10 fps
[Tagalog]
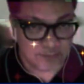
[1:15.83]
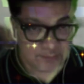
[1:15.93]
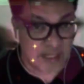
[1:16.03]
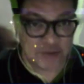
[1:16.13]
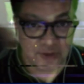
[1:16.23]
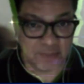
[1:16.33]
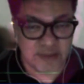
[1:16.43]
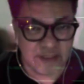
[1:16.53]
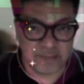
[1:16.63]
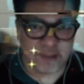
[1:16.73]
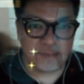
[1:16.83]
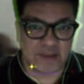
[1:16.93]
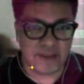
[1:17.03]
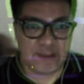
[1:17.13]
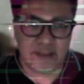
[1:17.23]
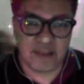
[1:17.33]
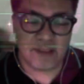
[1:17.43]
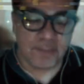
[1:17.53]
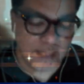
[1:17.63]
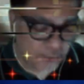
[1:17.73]
Actually, madali pa yun ma-detect eh.
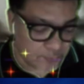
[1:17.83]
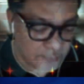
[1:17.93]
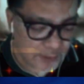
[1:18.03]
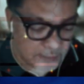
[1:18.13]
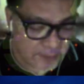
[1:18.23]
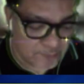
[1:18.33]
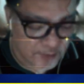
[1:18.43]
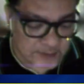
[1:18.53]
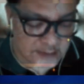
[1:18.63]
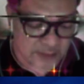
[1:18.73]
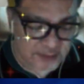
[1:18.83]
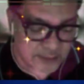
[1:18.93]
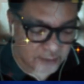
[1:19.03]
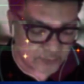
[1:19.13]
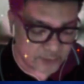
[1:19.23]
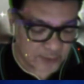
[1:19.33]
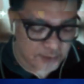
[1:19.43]
Pero yung mga deepfakes na kasi ngayon,